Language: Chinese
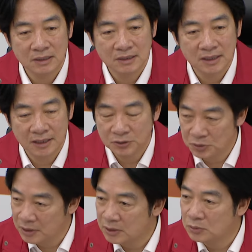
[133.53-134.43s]
在
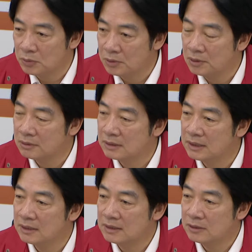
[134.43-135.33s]
全国
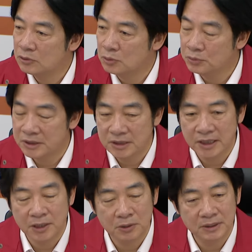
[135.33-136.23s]
土石
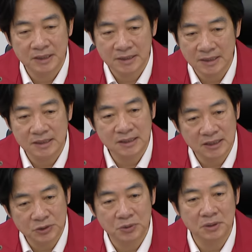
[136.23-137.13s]
流的潜势
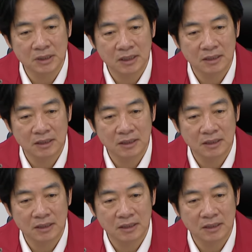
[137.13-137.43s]
地区，